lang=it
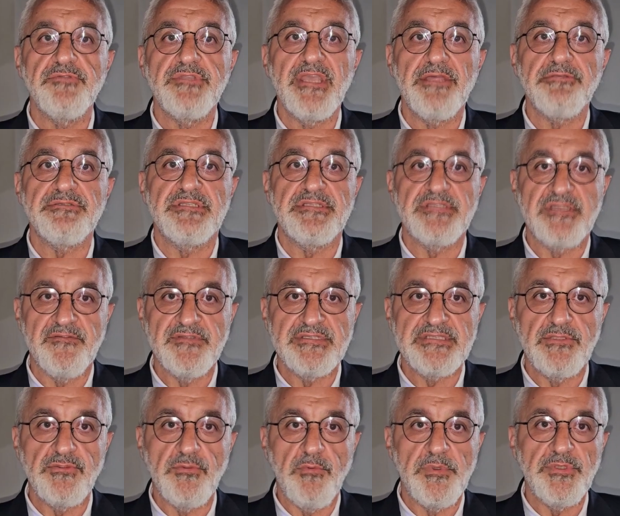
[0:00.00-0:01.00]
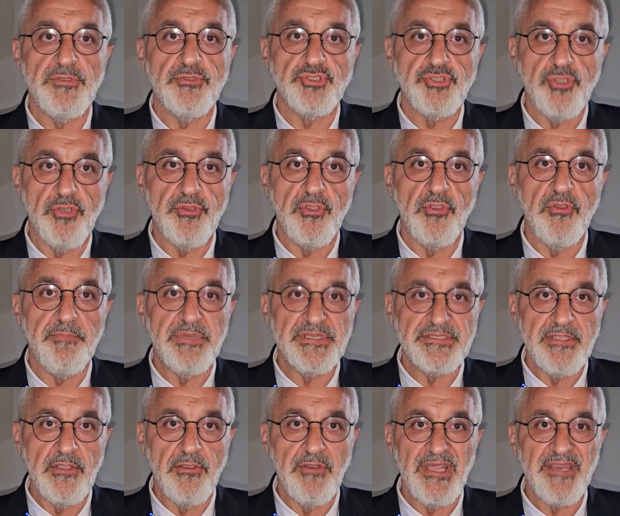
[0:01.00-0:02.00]
di Diano sta attraversando un momento storico
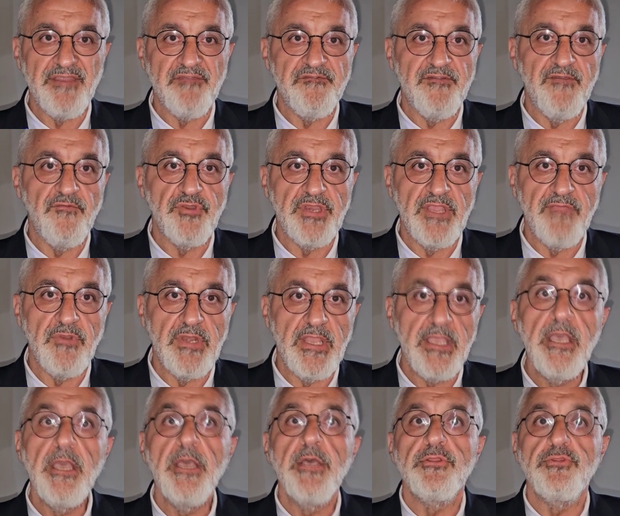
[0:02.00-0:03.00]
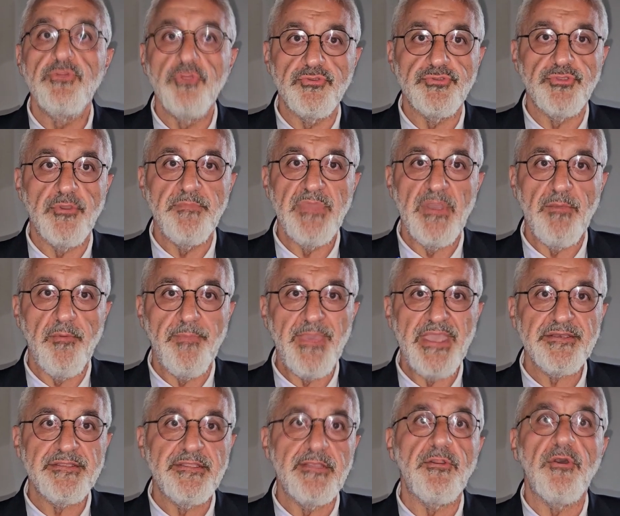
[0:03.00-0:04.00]
particolare e favorevole, non dobbiamo
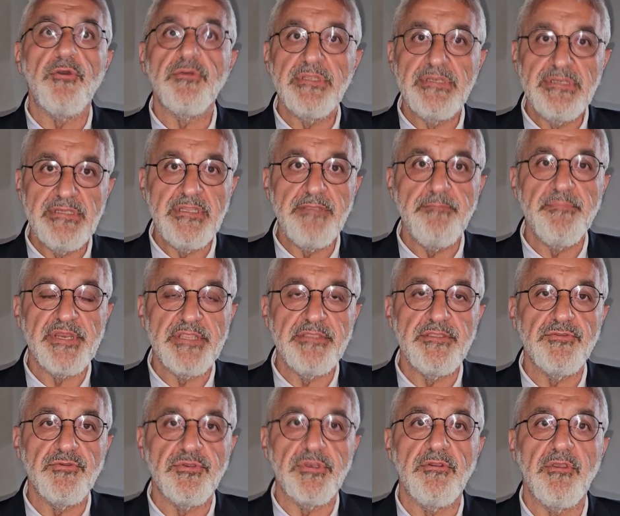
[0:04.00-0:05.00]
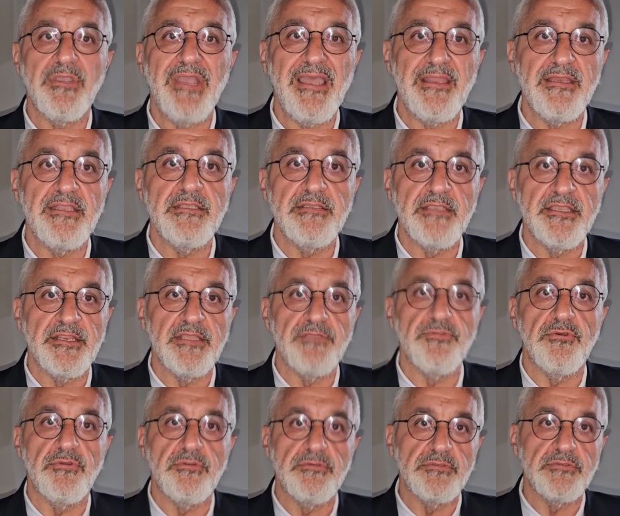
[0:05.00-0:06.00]
perdere gli imprenditori locali,
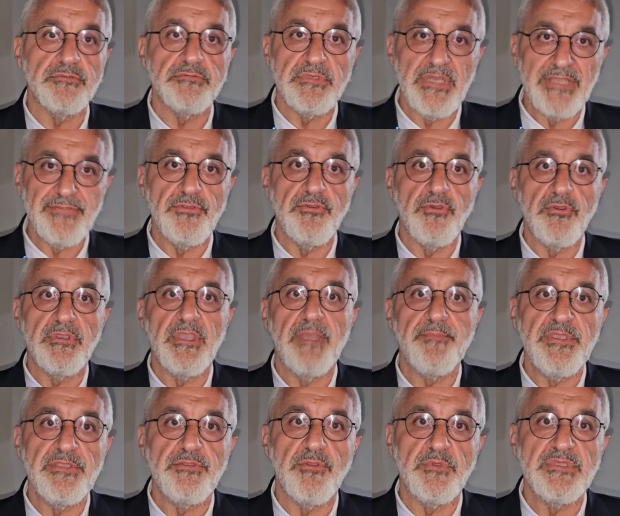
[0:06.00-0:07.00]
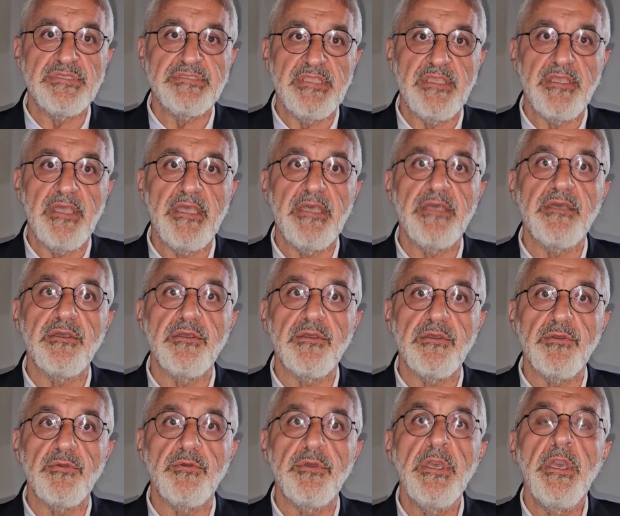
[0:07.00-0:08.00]
credo hanno capito
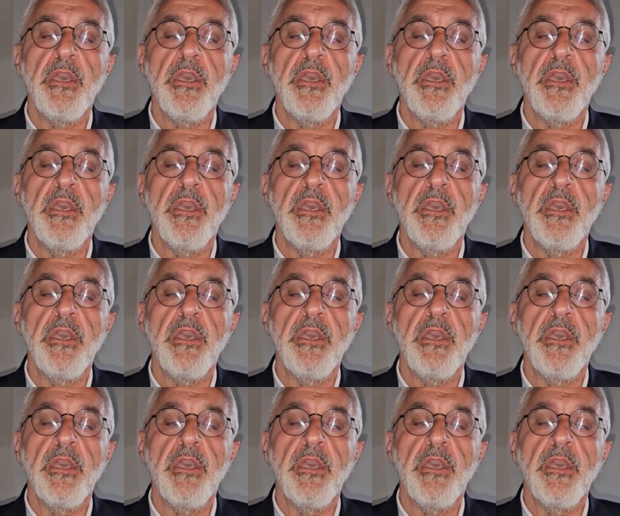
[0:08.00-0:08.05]
questa,